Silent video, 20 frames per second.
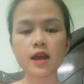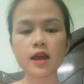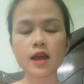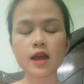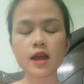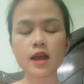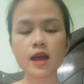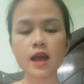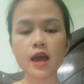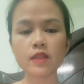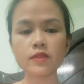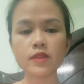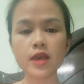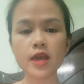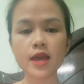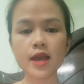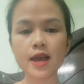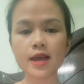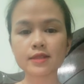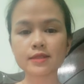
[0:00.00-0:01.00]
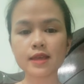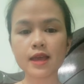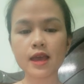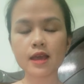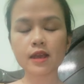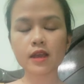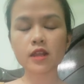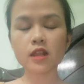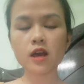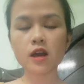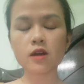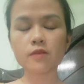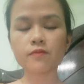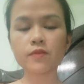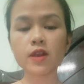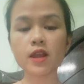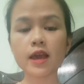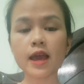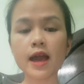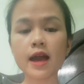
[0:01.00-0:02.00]
안내하다 kết hợp với lại
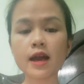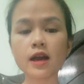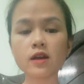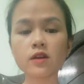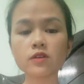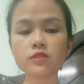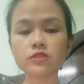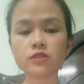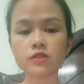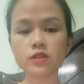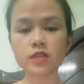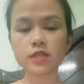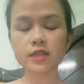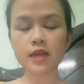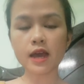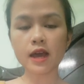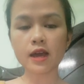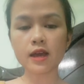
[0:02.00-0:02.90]
autorita